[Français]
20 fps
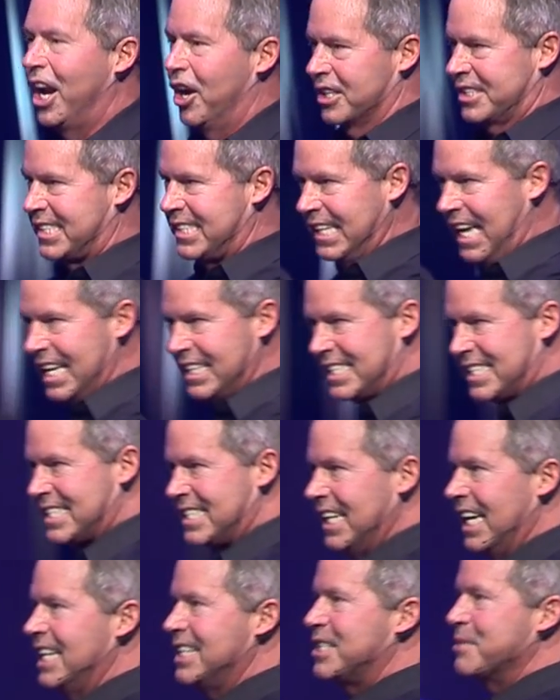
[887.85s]
Alors, s'il est
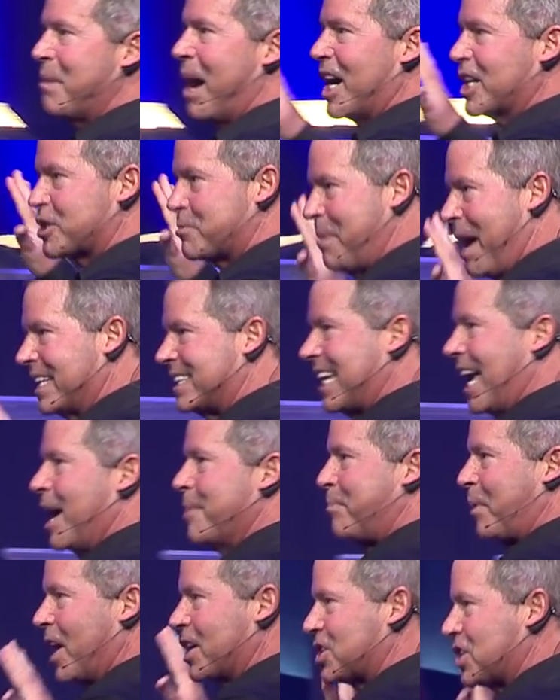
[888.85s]
ici dimanche
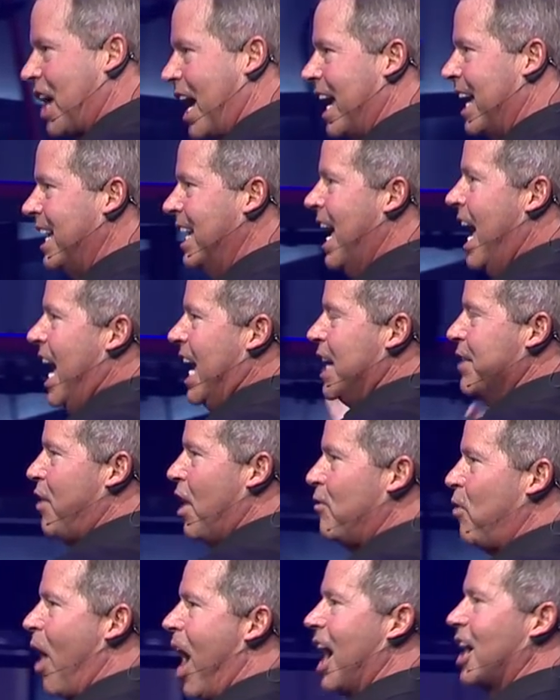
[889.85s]
matin prochain, il
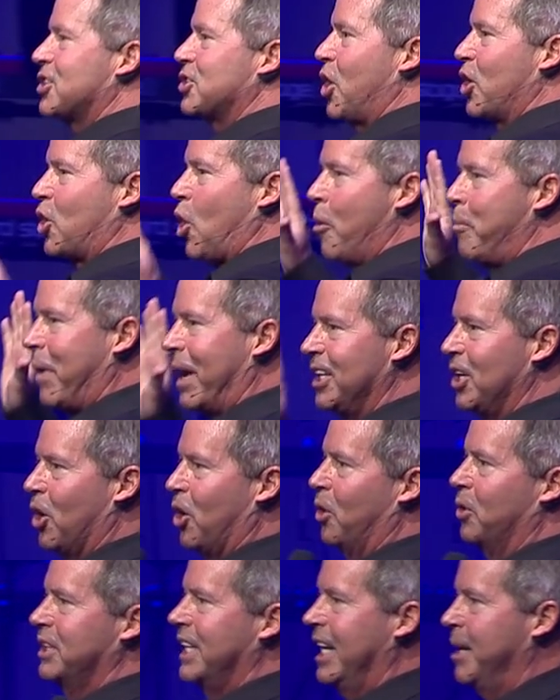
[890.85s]
va voir que son
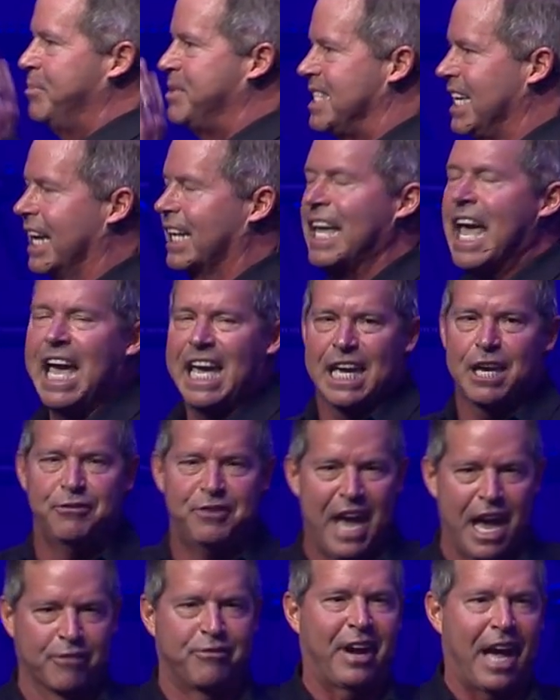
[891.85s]
compagnon d'elliptique, il
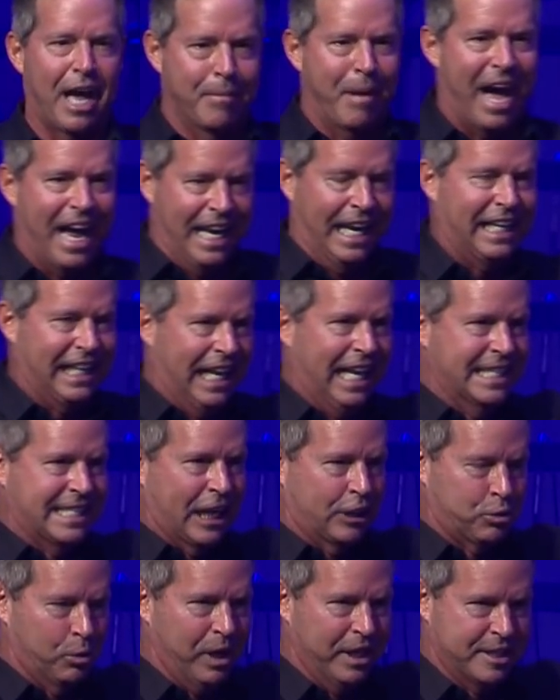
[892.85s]
vient vraiment à l'Église
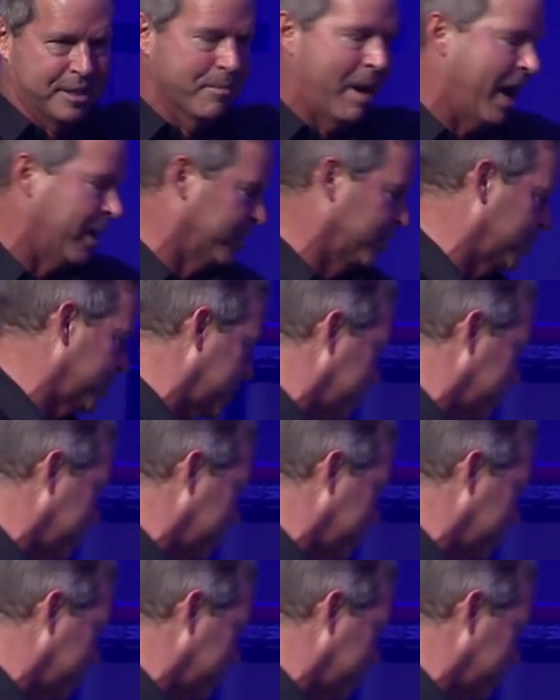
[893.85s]
à tous les dimanches.